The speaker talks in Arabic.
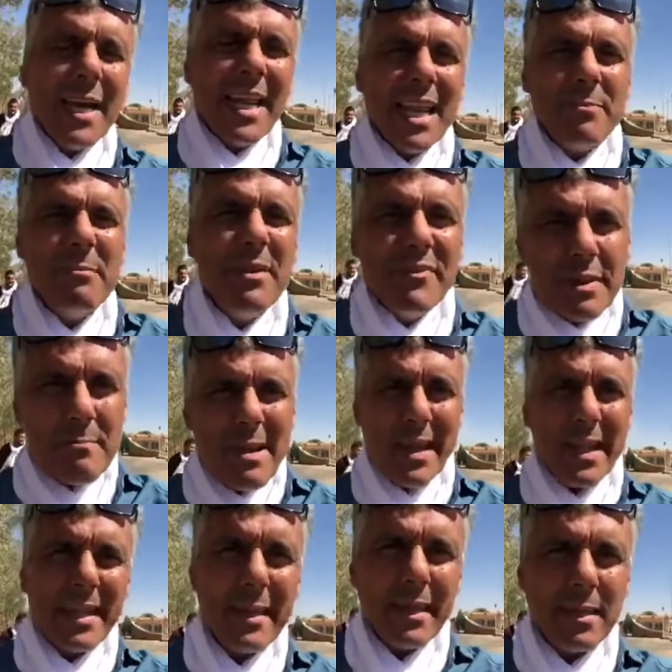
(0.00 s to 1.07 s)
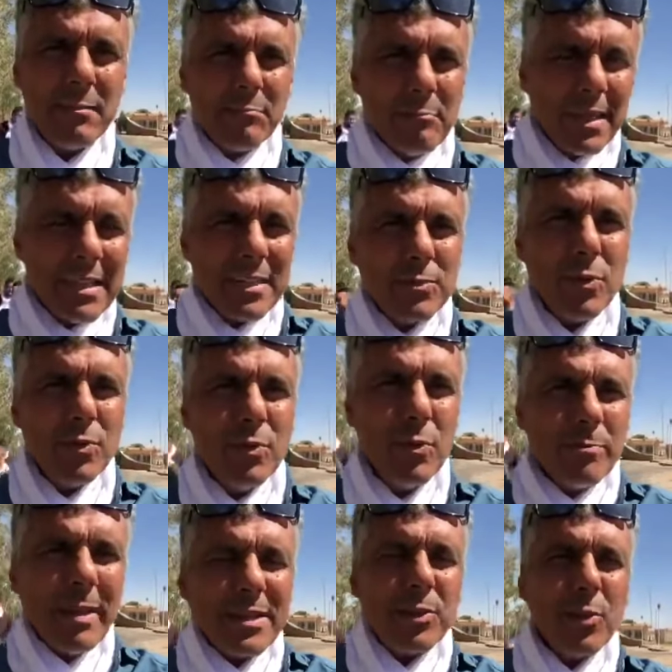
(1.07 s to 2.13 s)
راه يحمي في الامريكان بناطوا
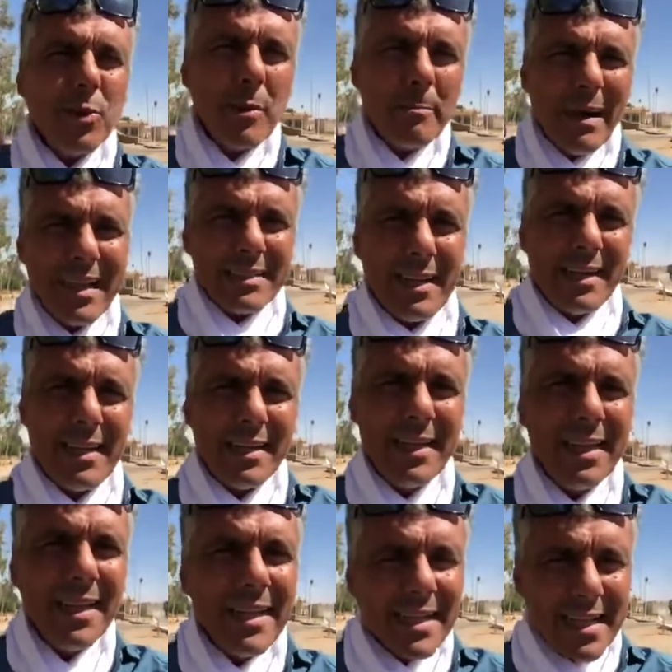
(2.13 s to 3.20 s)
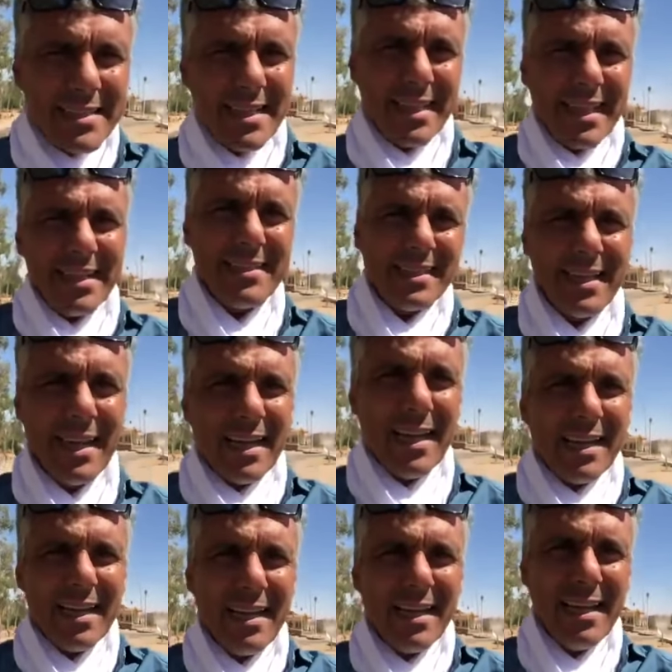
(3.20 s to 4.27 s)
له البترول باطل يا سي قايد
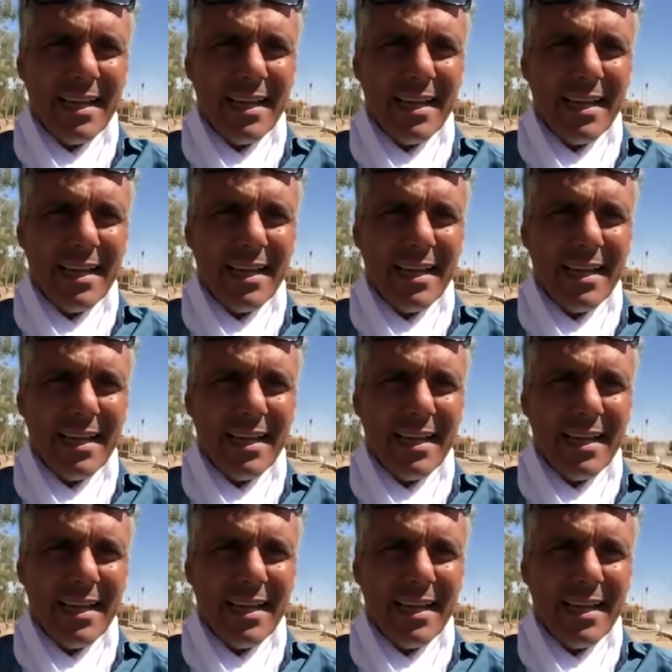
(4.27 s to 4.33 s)
صالح